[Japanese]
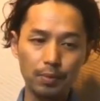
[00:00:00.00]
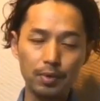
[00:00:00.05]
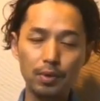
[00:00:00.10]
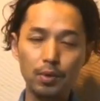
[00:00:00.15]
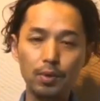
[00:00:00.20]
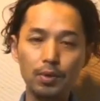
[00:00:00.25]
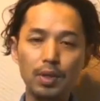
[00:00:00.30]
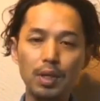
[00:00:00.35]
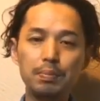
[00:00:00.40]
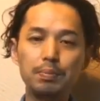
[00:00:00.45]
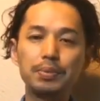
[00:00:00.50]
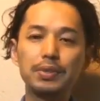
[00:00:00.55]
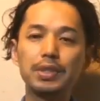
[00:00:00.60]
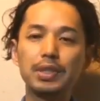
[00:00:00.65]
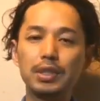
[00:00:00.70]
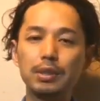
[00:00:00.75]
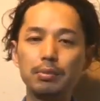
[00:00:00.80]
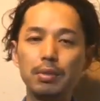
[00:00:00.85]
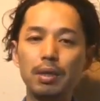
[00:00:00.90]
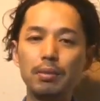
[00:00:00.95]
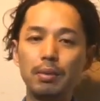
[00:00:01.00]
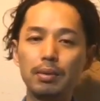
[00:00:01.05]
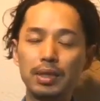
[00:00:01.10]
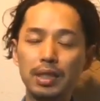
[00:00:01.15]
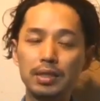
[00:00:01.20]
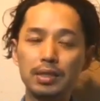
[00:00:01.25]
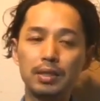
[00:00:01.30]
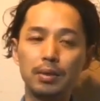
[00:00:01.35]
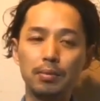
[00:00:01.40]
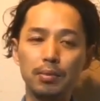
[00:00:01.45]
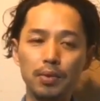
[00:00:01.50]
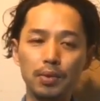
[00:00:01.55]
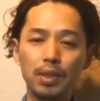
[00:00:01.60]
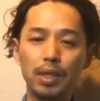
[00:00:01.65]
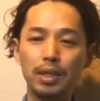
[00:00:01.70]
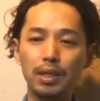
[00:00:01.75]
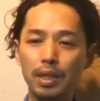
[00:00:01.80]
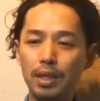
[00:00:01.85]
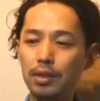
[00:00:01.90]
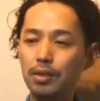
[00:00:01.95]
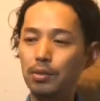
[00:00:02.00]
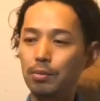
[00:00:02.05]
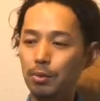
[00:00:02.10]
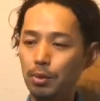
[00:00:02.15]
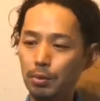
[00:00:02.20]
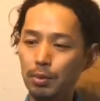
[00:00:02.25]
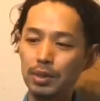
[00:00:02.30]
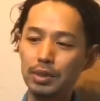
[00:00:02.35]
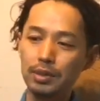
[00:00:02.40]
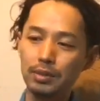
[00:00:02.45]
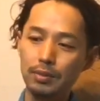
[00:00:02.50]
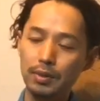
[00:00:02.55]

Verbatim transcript: ロールアップしてしまえば全然問題ないと思います。